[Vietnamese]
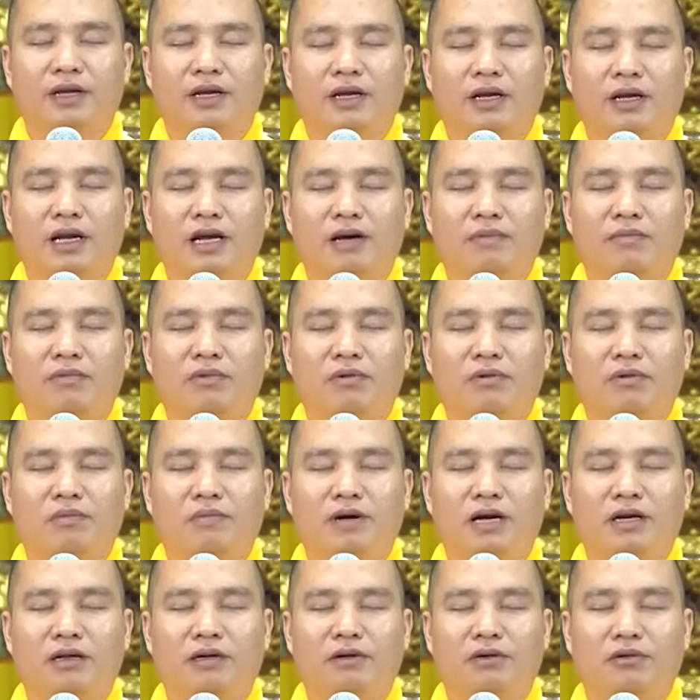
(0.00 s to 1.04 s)
Nam mô
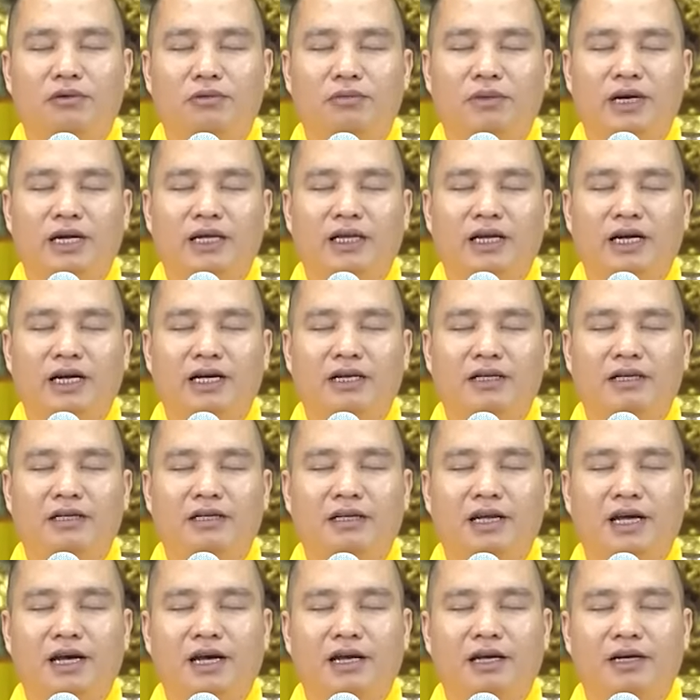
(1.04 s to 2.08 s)
Ba Đầu Ma Thắng
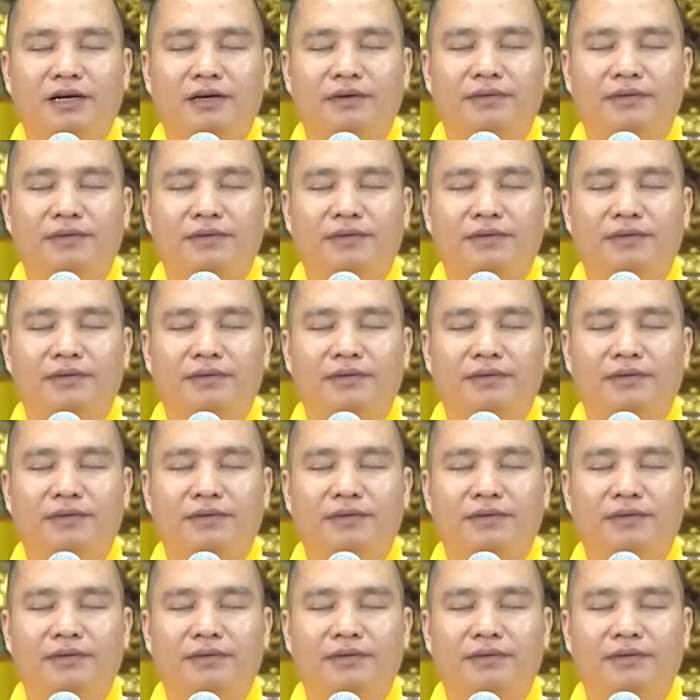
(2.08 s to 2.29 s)
Như Lai.